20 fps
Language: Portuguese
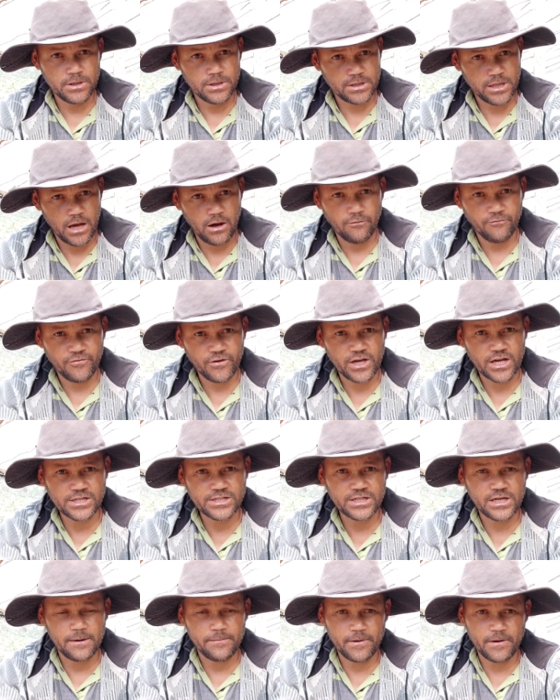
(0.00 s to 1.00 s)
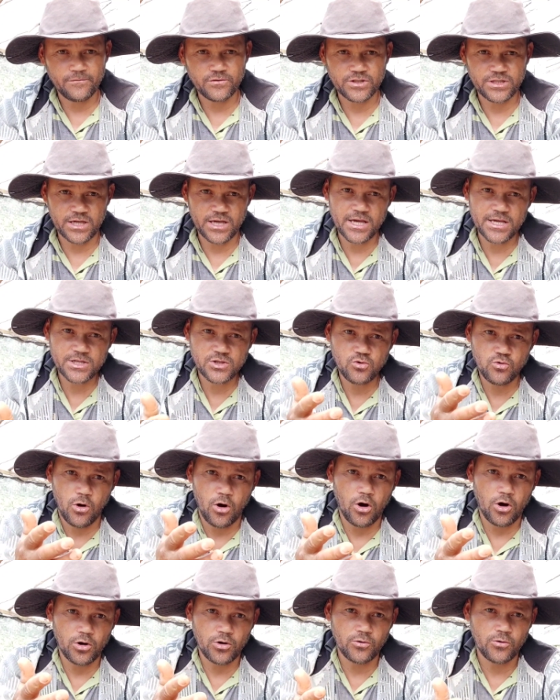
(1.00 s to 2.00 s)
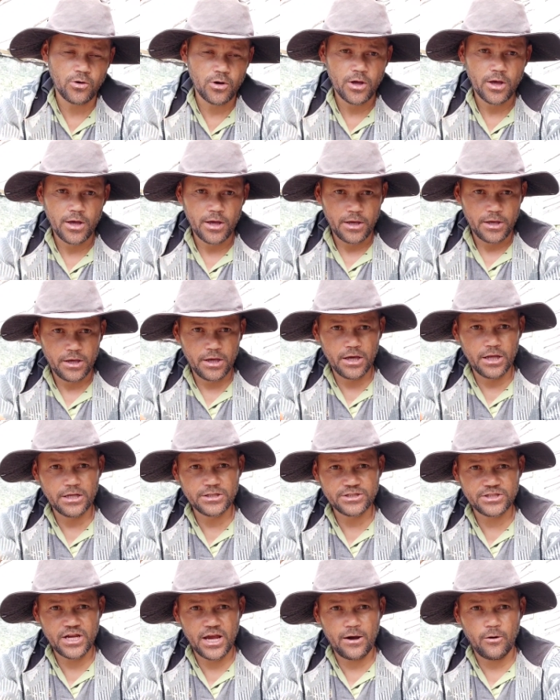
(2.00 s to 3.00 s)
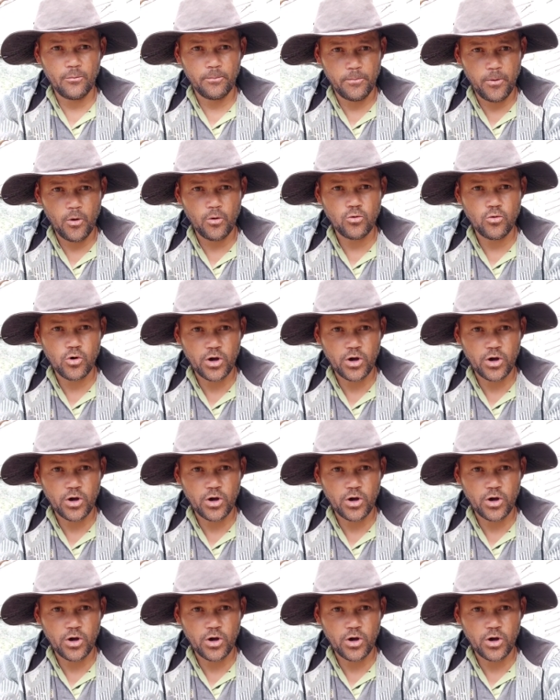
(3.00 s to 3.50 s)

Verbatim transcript: Então fica a dica para vocês, o óleo ele já é um pouco